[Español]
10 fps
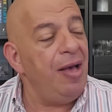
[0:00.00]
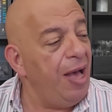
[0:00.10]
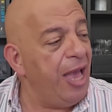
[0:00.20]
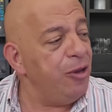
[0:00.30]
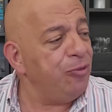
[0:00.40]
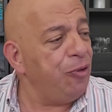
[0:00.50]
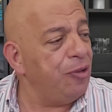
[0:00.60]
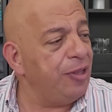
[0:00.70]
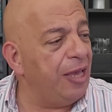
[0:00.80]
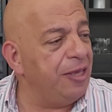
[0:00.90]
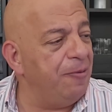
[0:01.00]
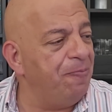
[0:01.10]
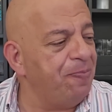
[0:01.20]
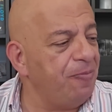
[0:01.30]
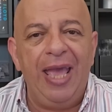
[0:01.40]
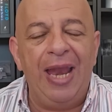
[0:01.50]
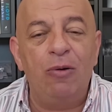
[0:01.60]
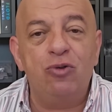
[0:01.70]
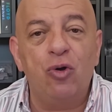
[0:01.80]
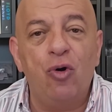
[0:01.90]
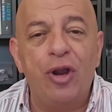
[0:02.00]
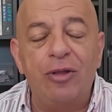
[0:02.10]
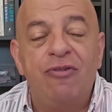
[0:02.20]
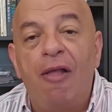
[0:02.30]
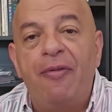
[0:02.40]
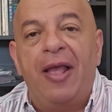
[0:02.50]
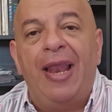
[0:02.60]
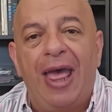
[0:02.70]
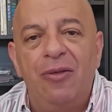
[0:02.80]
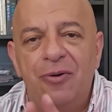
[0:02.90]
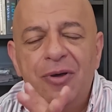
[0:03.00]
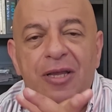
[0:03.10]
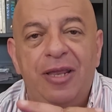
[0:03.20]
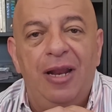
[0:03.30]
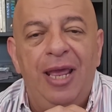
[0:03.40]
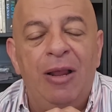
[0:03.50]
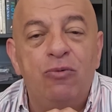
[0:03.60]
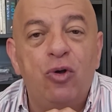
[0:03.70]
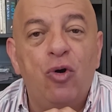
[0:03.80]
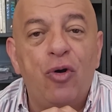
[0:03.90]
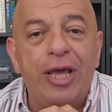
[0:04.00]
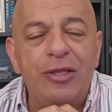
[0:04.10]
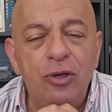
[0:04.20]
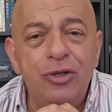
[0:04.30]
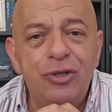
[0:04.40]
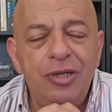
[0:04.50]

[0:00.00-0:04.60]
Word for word: Hay otro detalle el autocorrector, o sea, el teclado, ¿no? En general, el autocorrector.